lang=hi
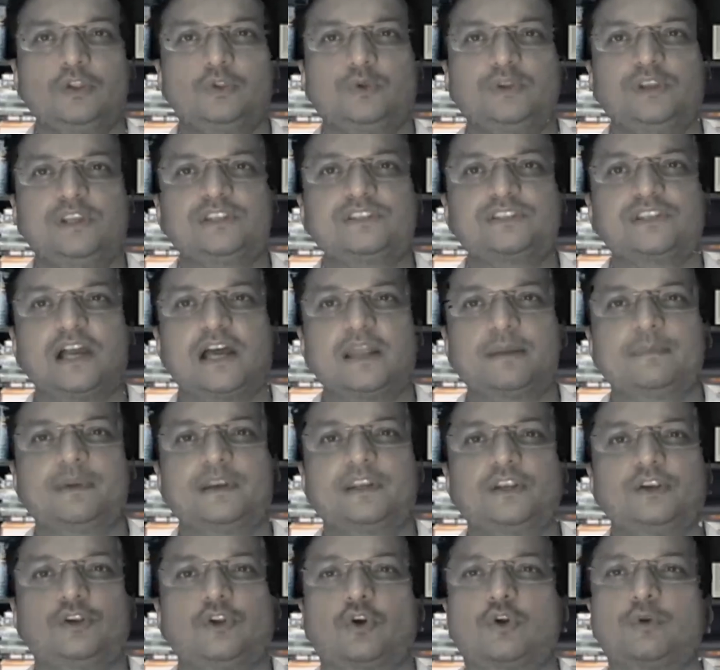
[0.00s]
तो ये चार
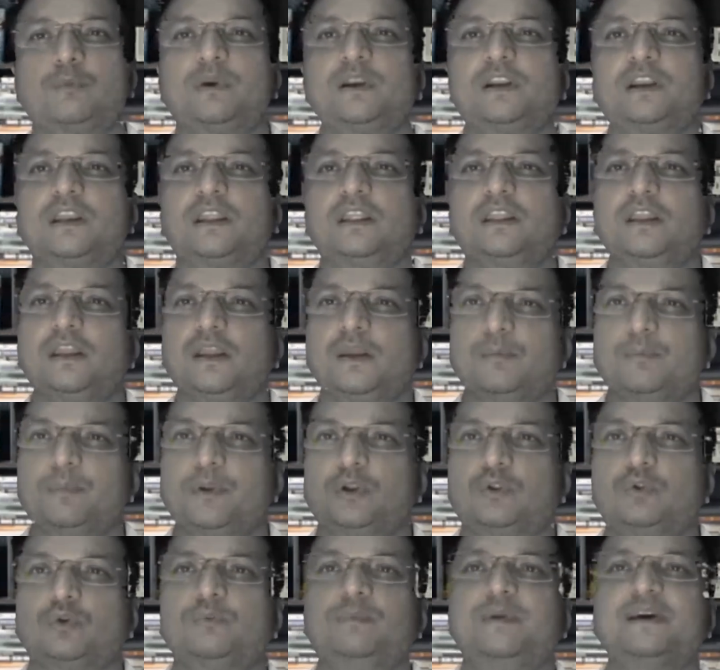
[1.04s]
मिनट की डॉक्यूमेंट्री
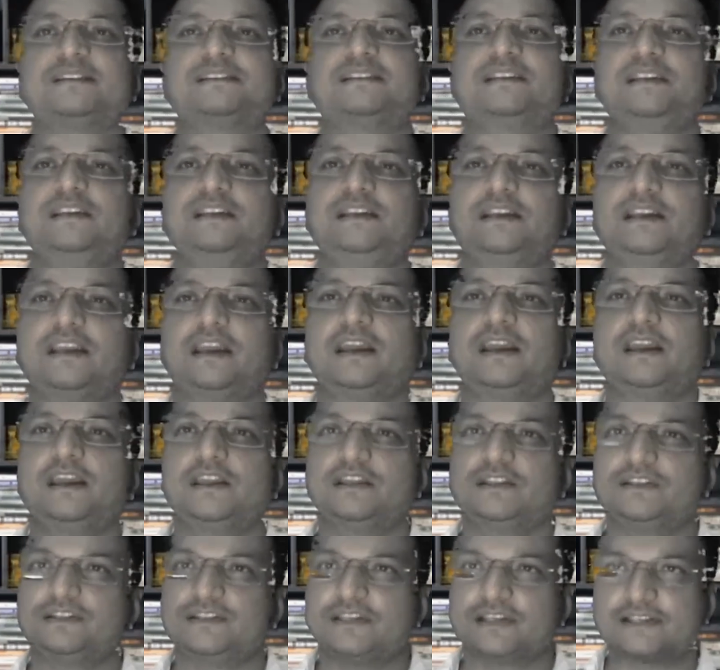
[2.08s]
बिल्कुल वैसी ही है
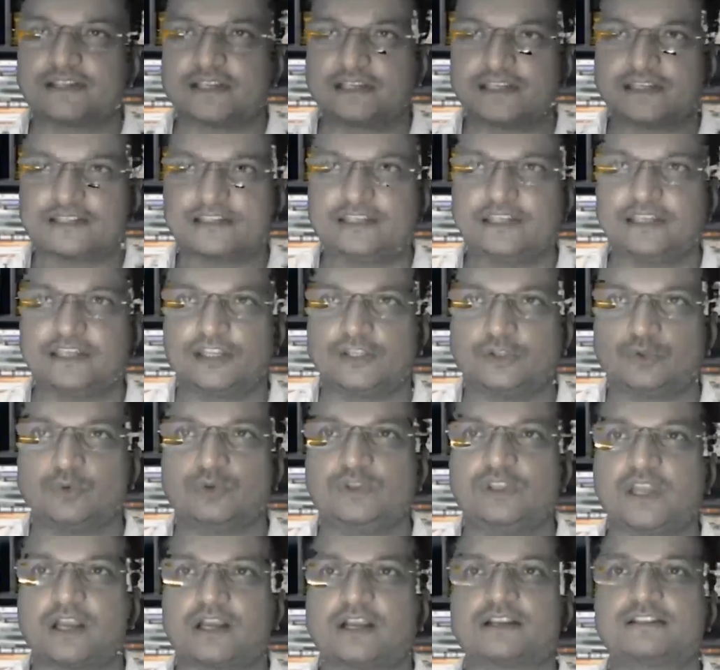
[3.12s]
जैसा किसी ने
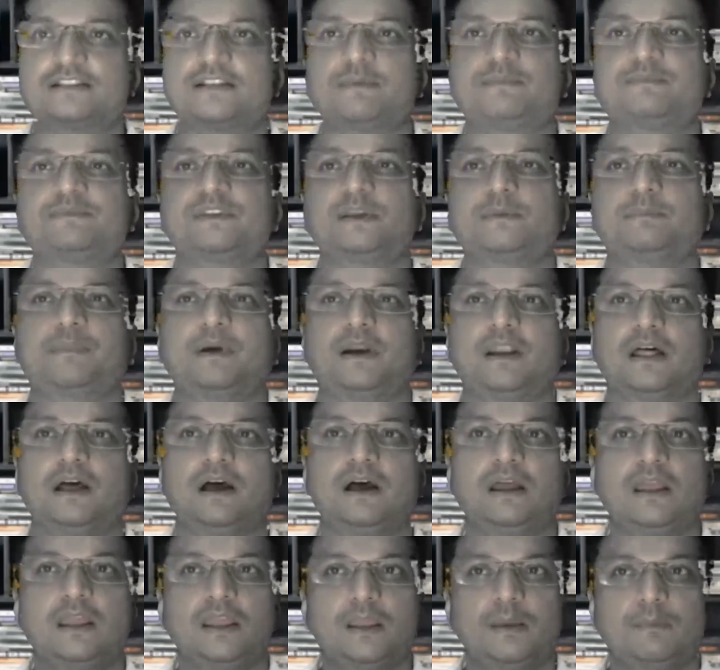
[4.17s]
दुनिया का सबसे
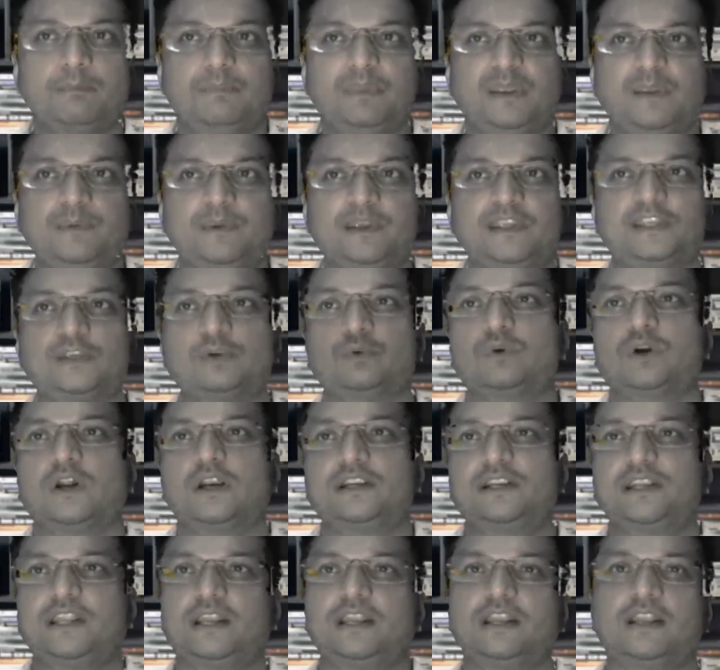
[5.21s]
बड़ा बीबी
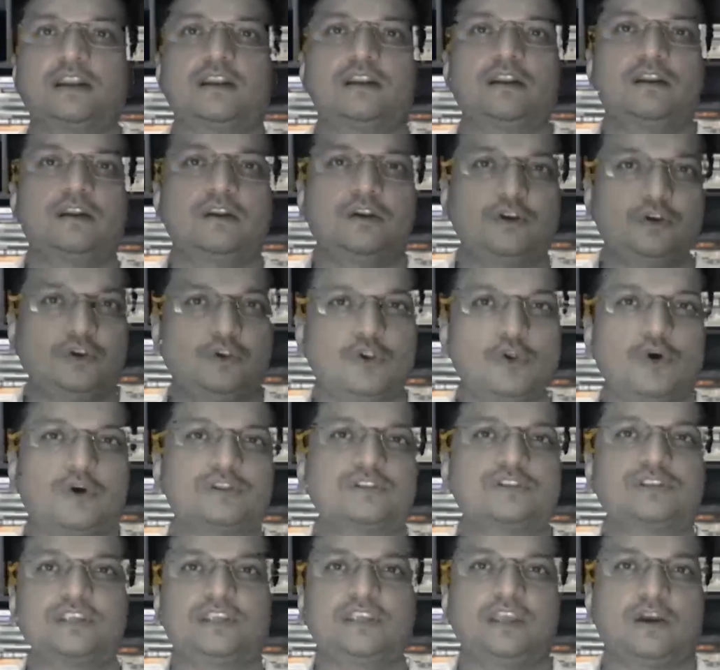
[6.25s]
का टेलर
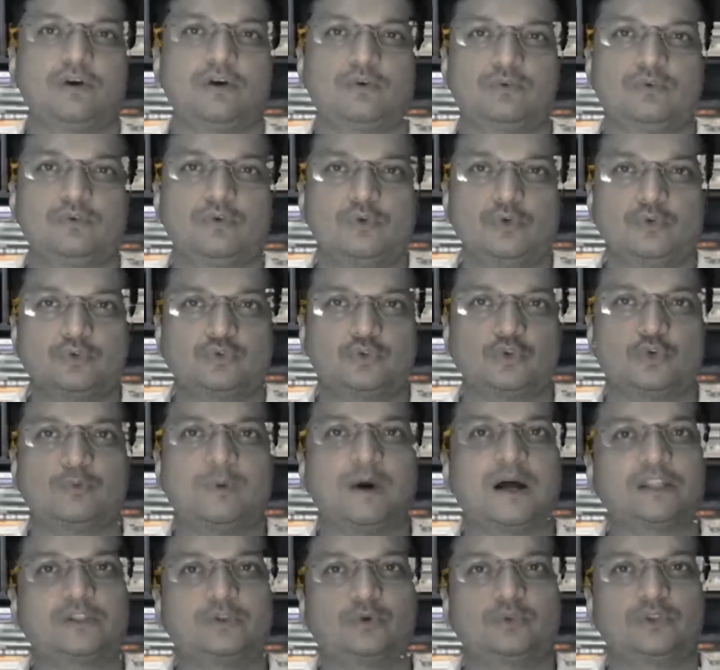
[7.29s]
लॉन्च किया हो
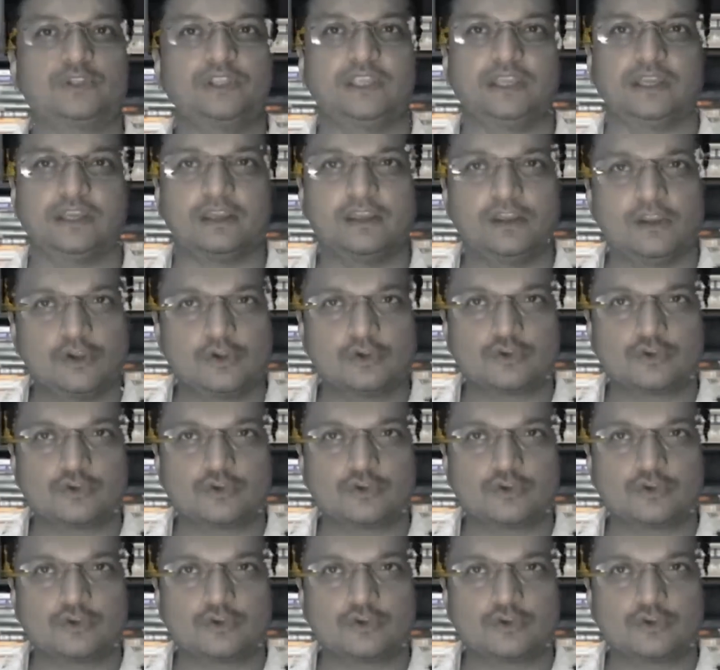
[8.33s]
शुरुआत होती है